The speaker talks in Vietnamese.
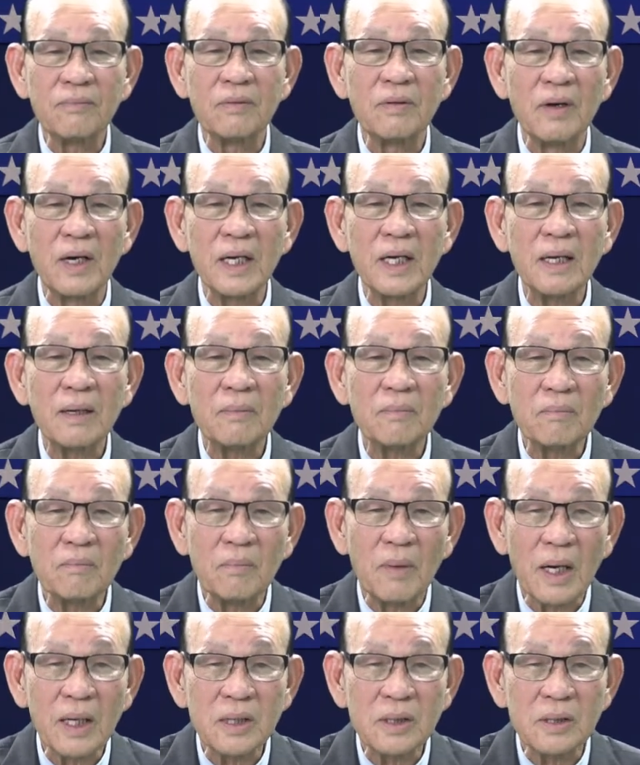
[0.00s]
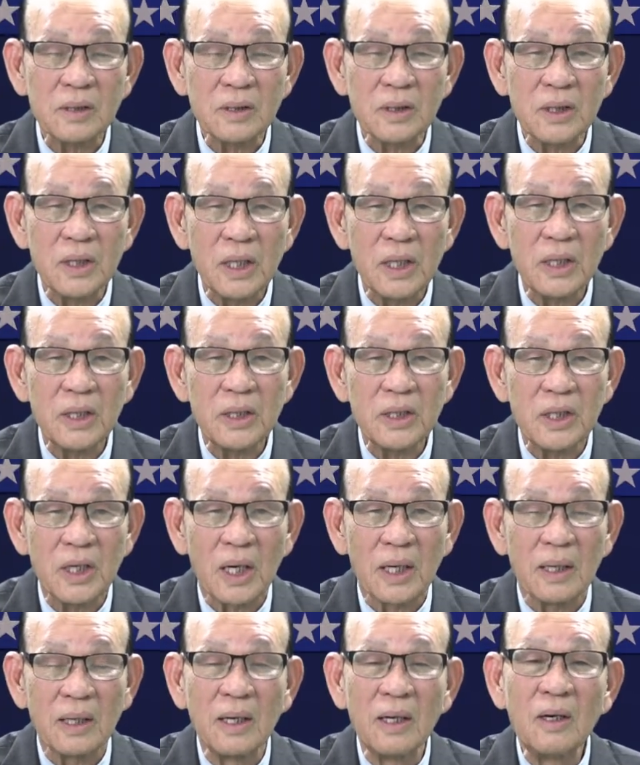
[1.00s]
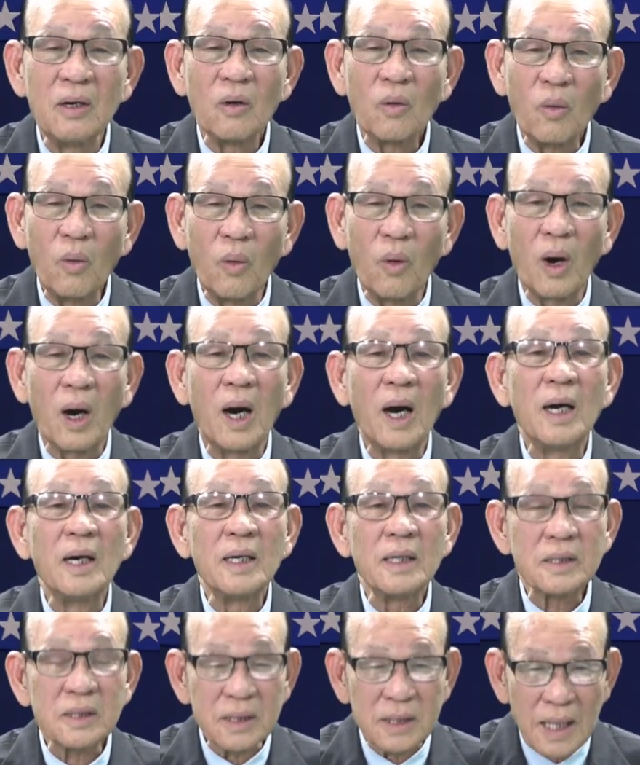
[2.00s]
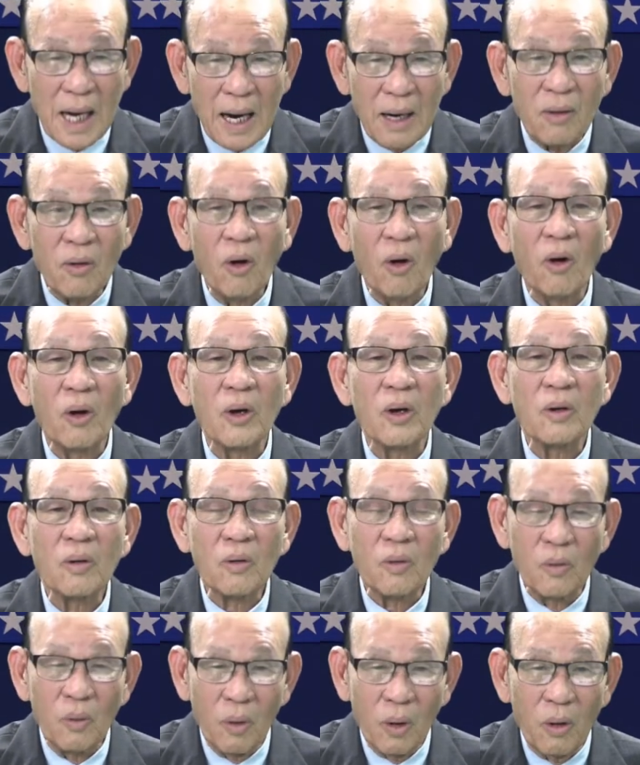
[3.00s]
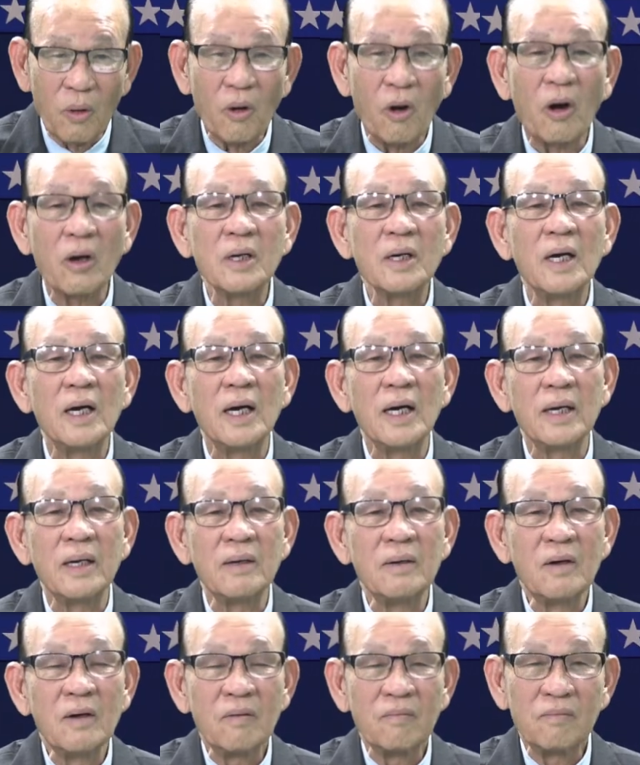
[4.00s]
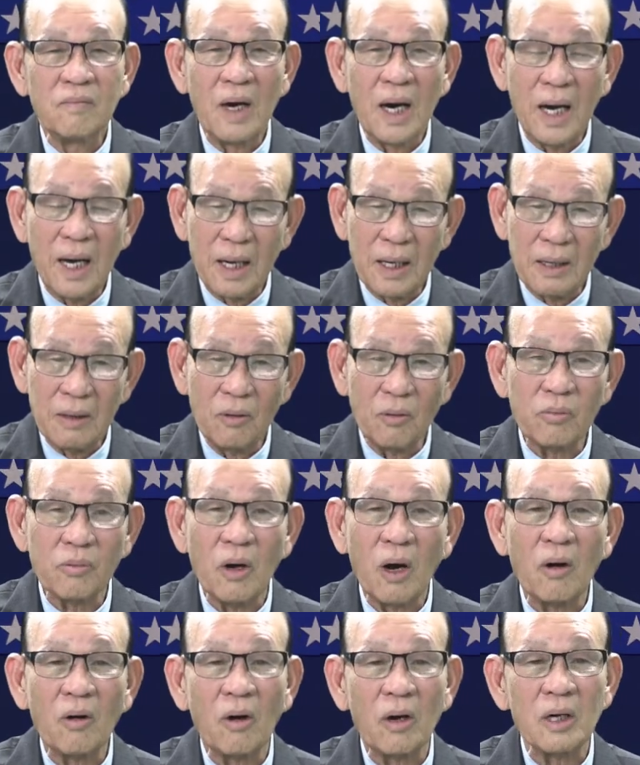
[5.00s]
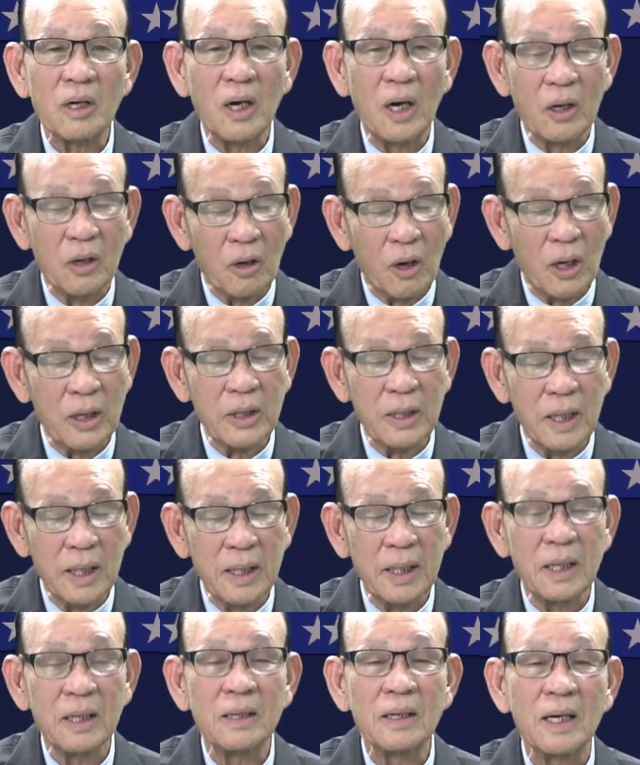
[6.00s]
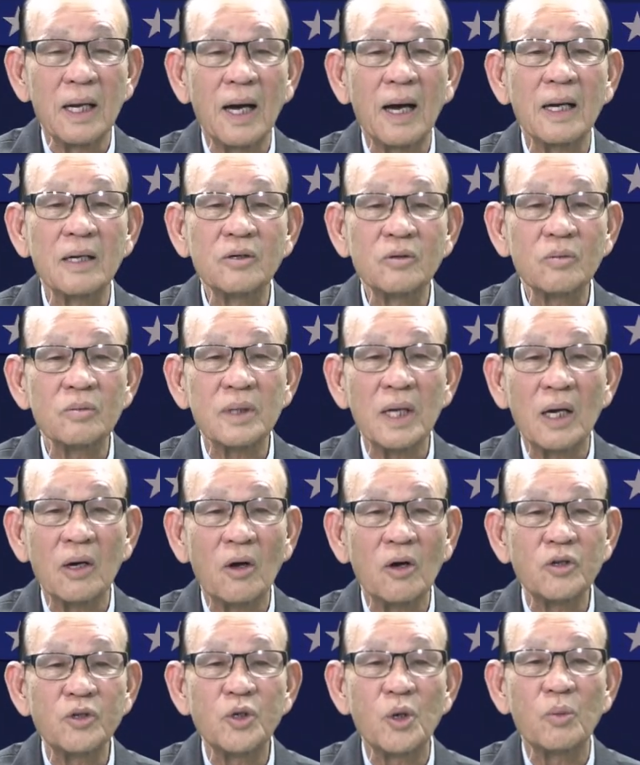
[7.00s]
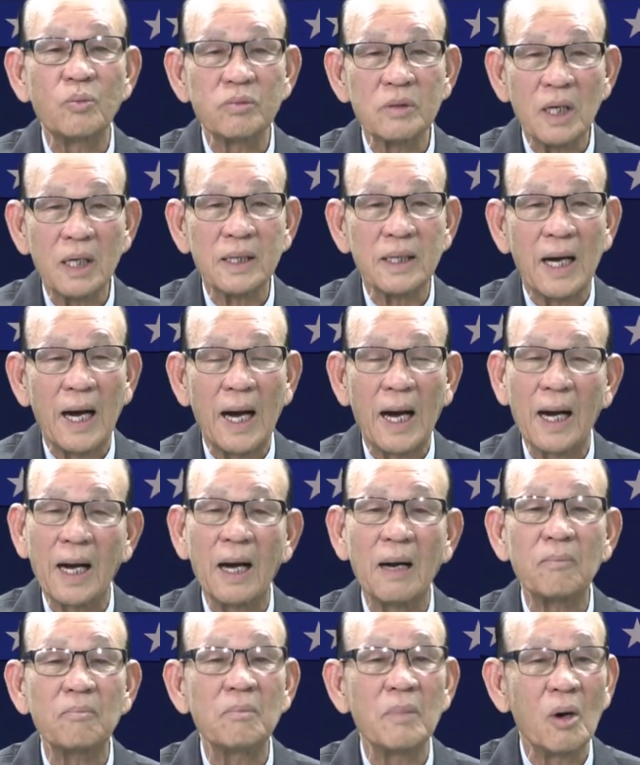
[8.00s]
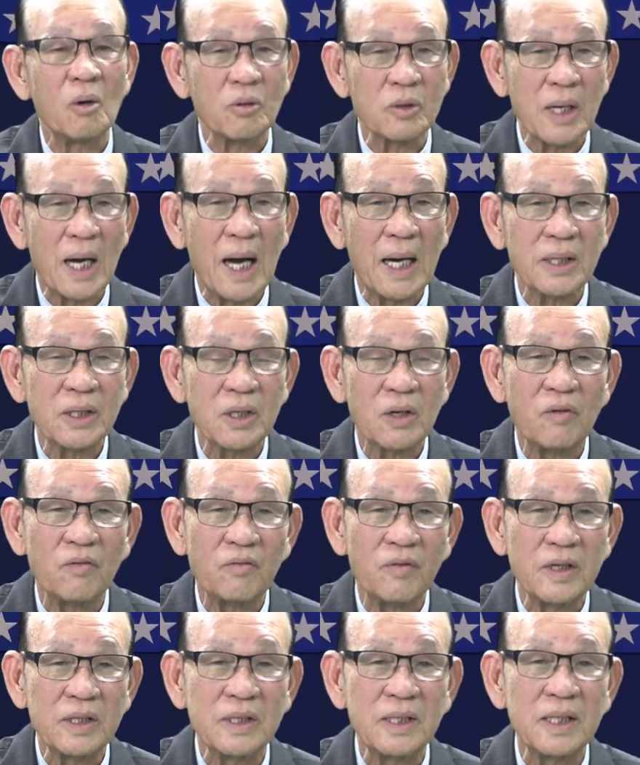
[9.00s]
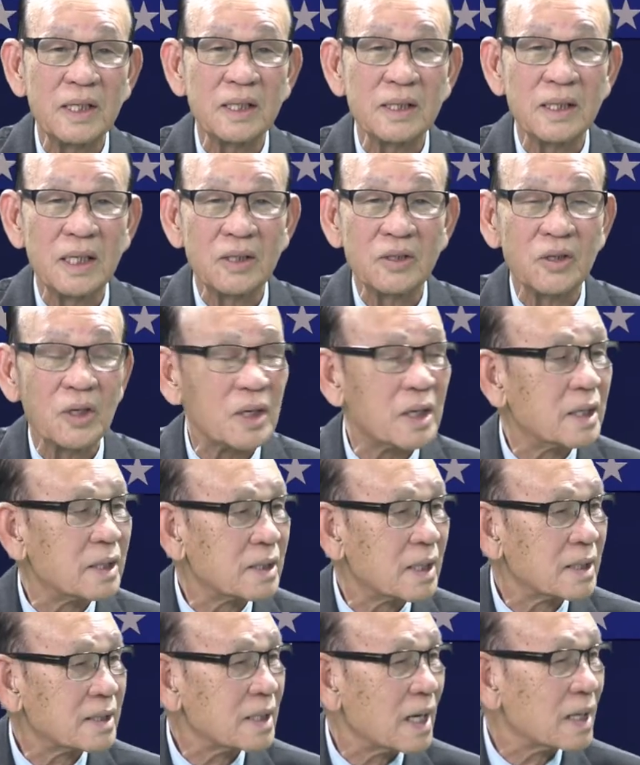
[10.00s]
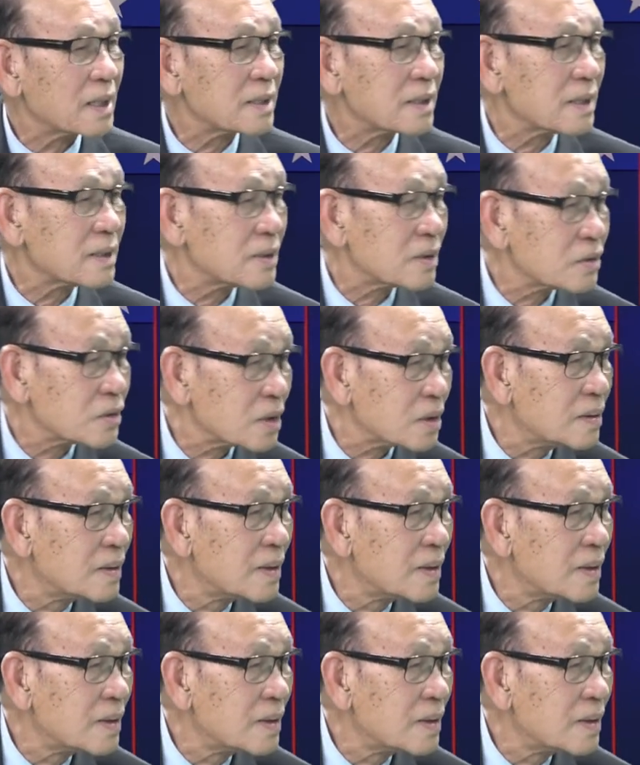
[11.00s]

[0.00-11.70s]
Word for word: với mà cái sự tiến triển của xã hội của con người mà lúc đó con người nói đây là chúng ta nói chung tất cả các màu da chứ không phải riêng gì cho người da trắng thưa giáo sư